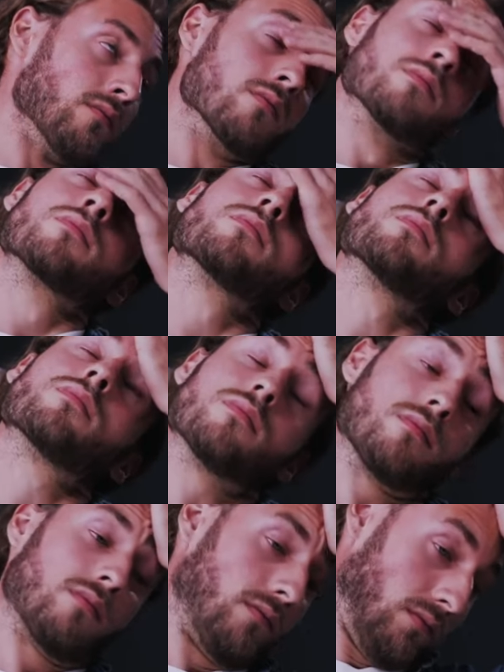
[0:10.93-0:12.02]
caro,
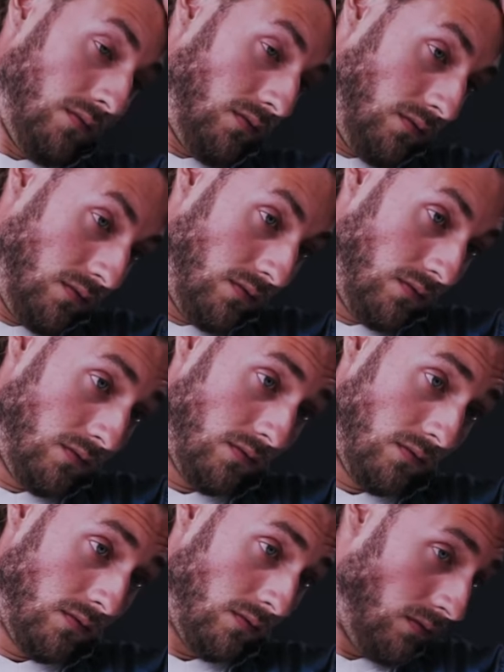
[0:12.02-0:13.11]
complicado.
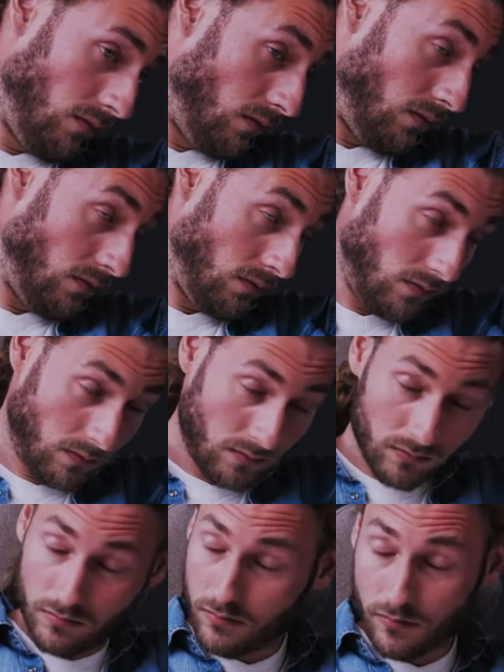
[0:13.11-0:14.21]
É, na
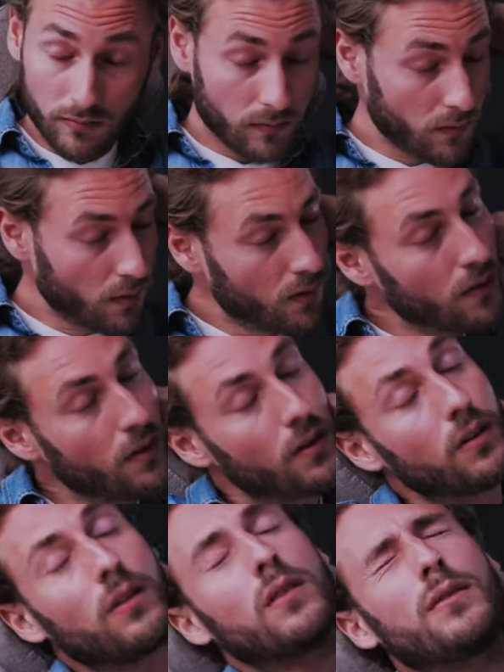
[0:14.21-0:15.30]
verdade até é,
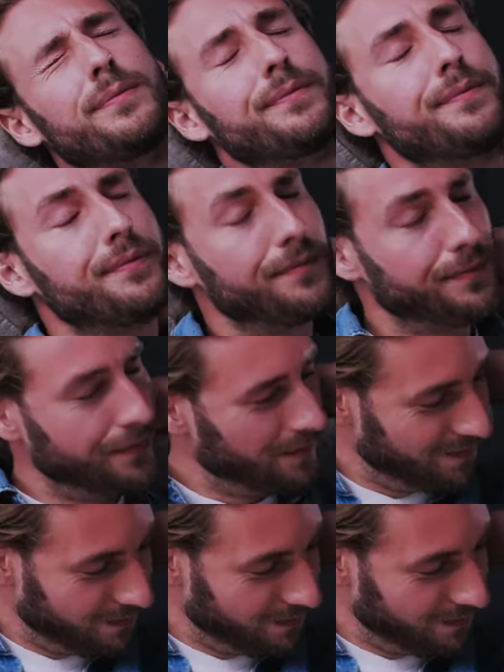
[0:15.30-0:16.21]
mas não aqui